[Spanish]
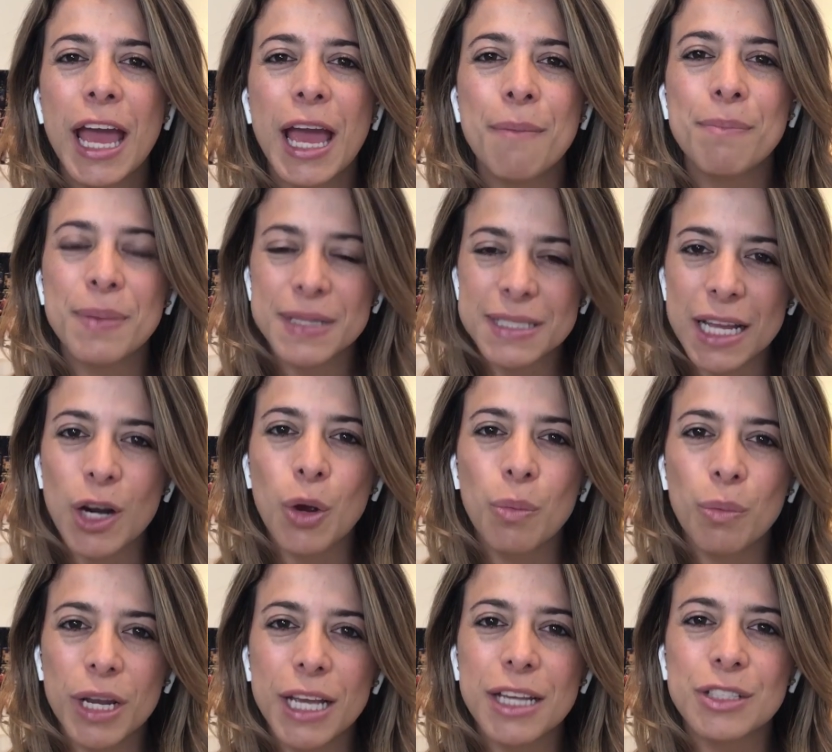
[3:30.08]
empezar
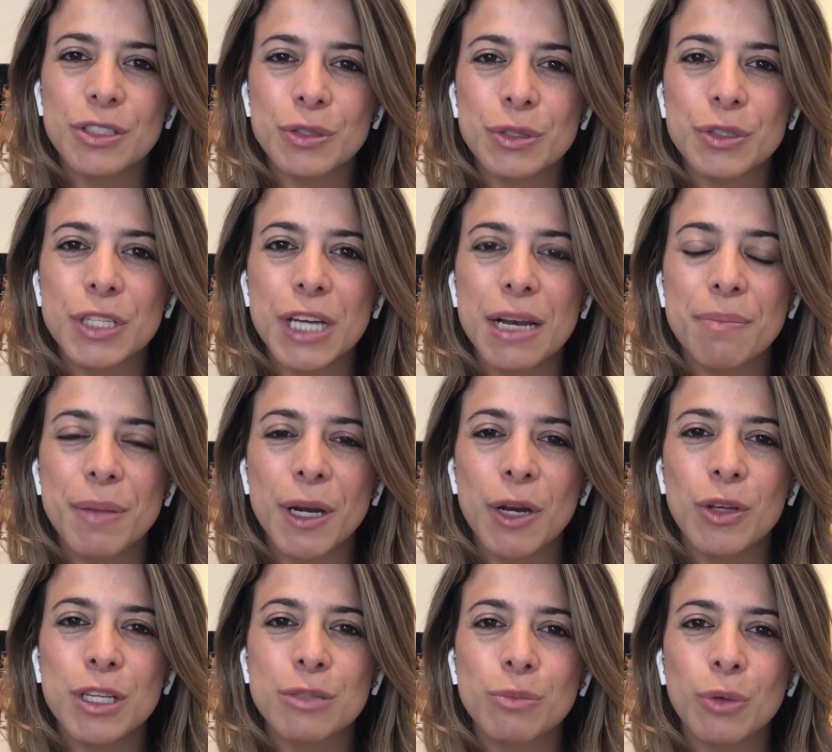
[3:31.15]
comunicación social y
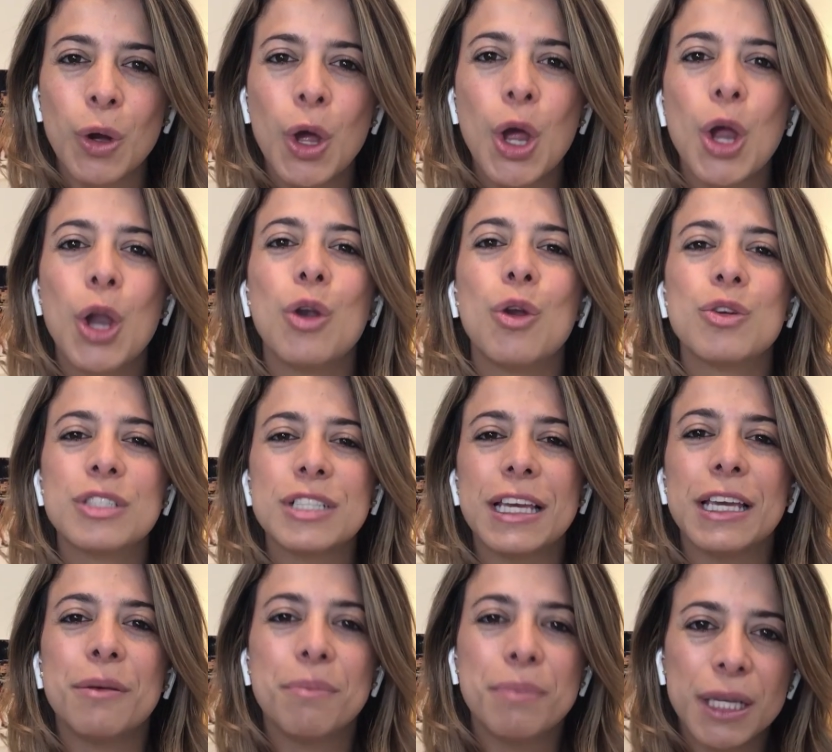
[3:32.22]
periodismo, los
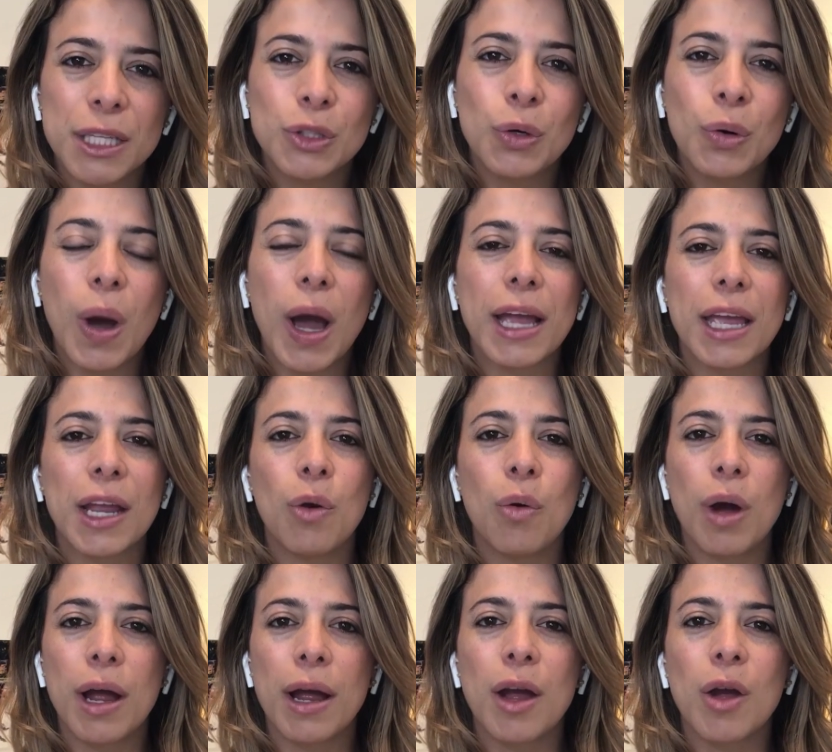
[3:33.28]
invito a que
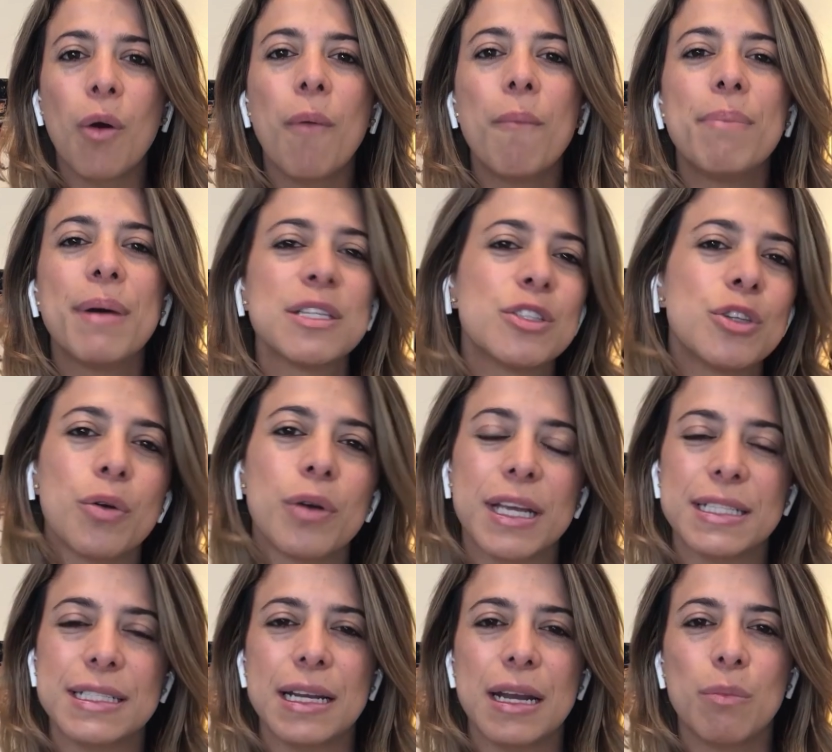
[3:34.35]
lo hagan con pasión,
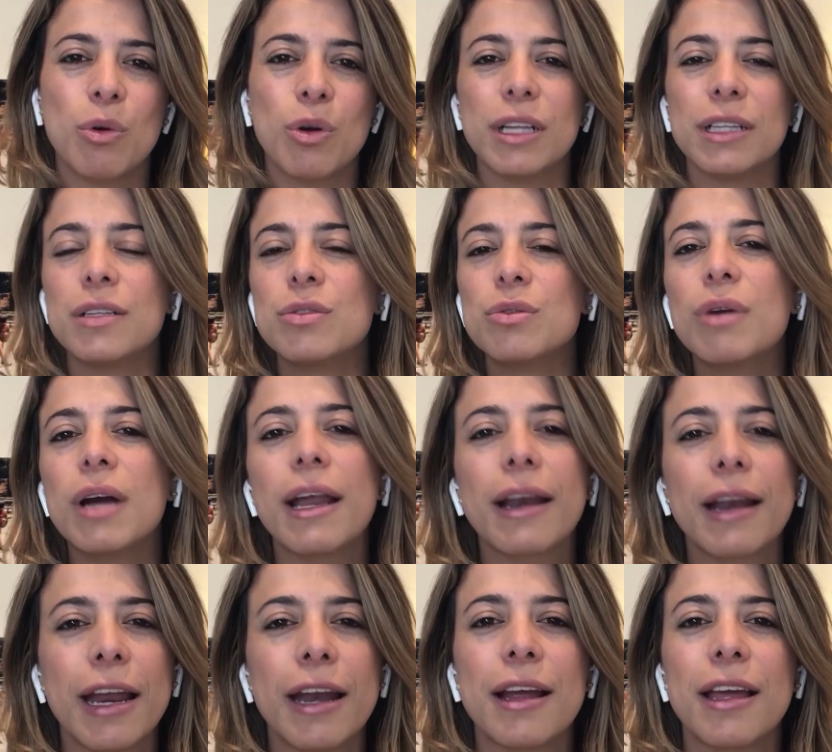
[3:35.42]
que se enamoren de su
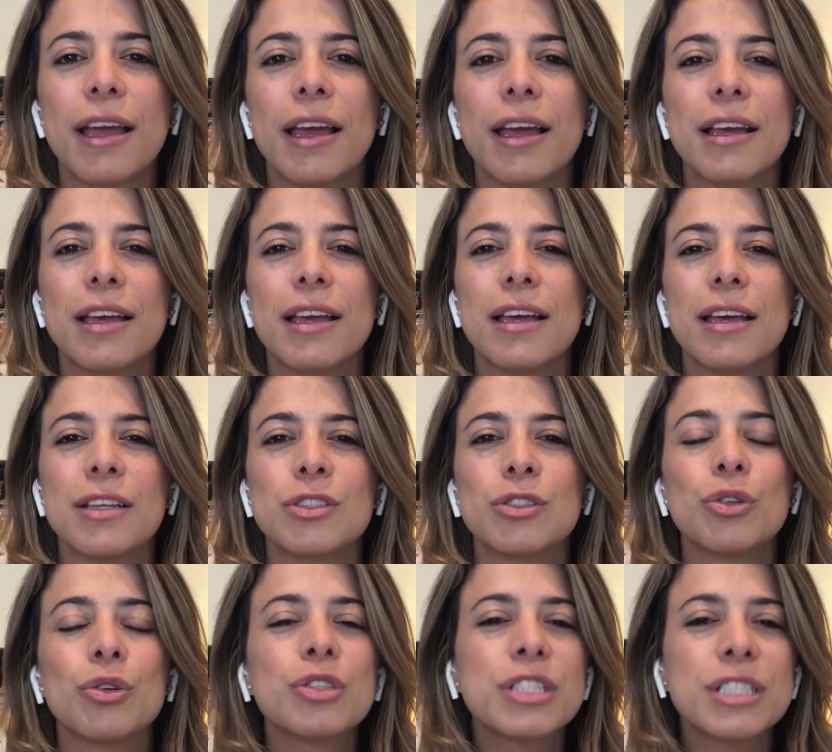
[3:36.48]
carrera, que, que
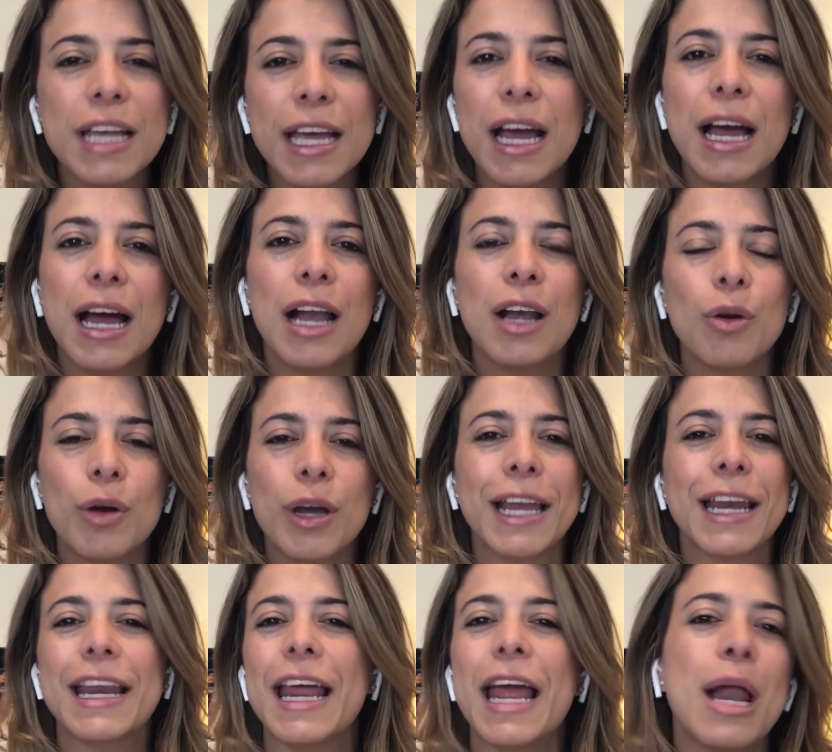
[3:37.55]
esto sea algo
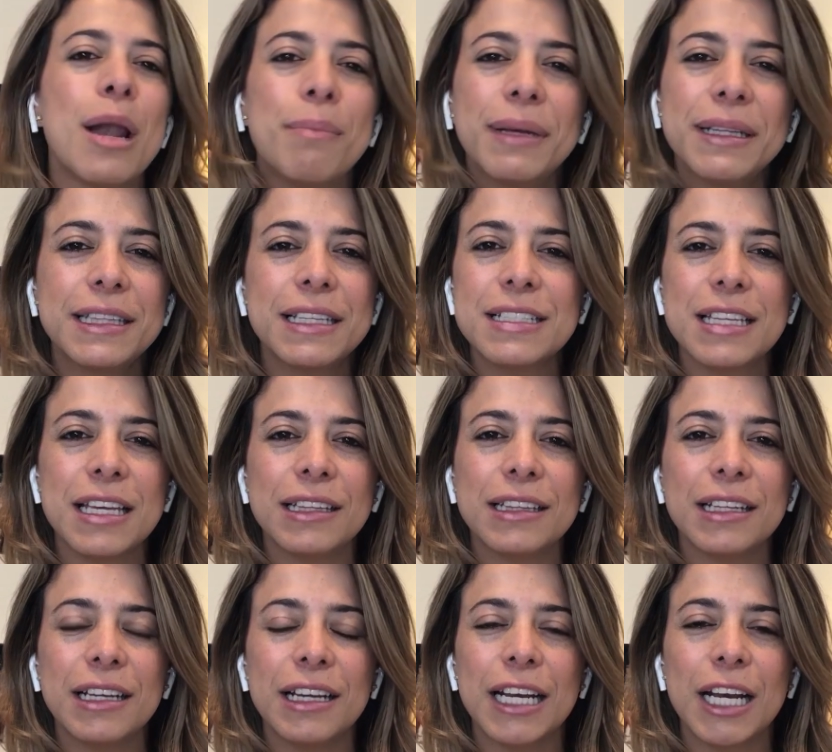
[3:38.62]
que realmente
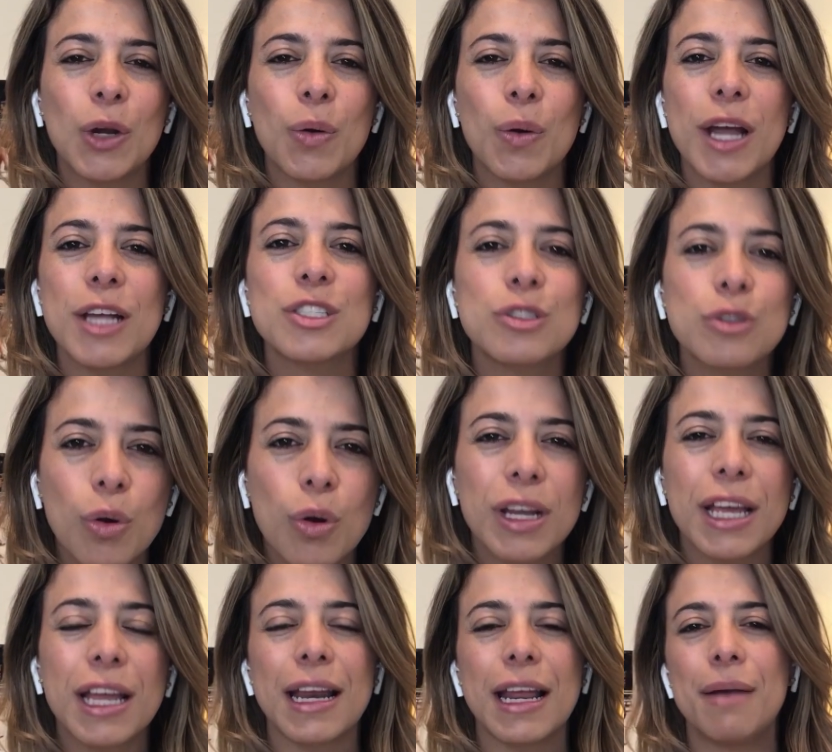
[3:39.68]
sienten en el
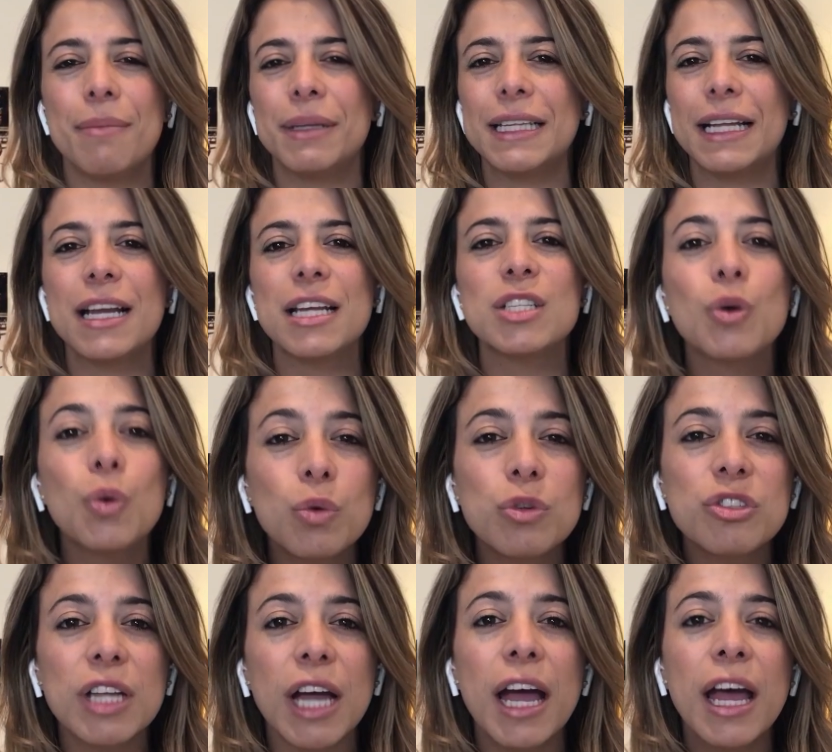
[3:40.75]
corazón, que realmente les
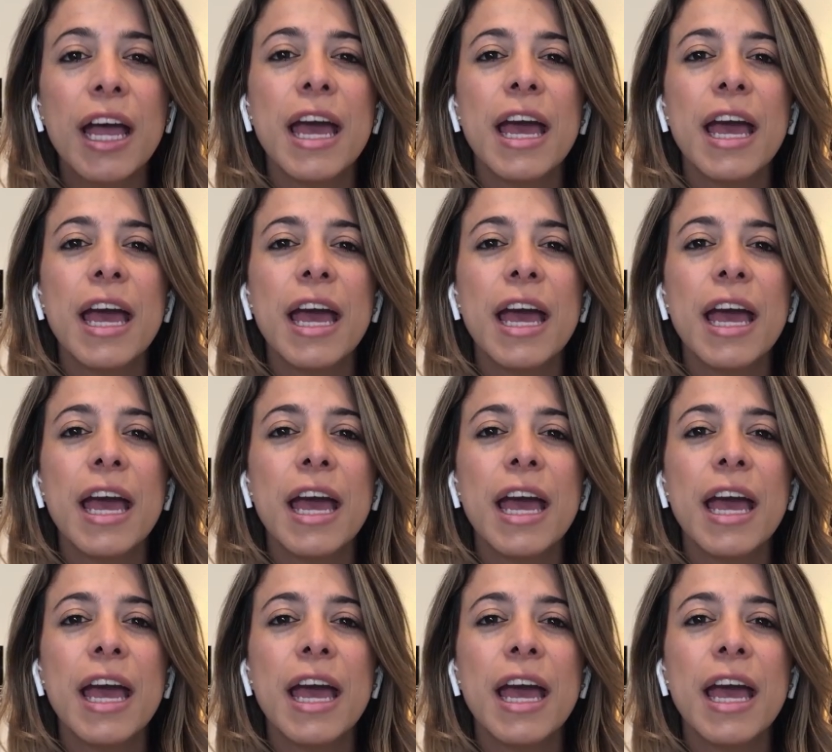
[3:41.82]
gusta,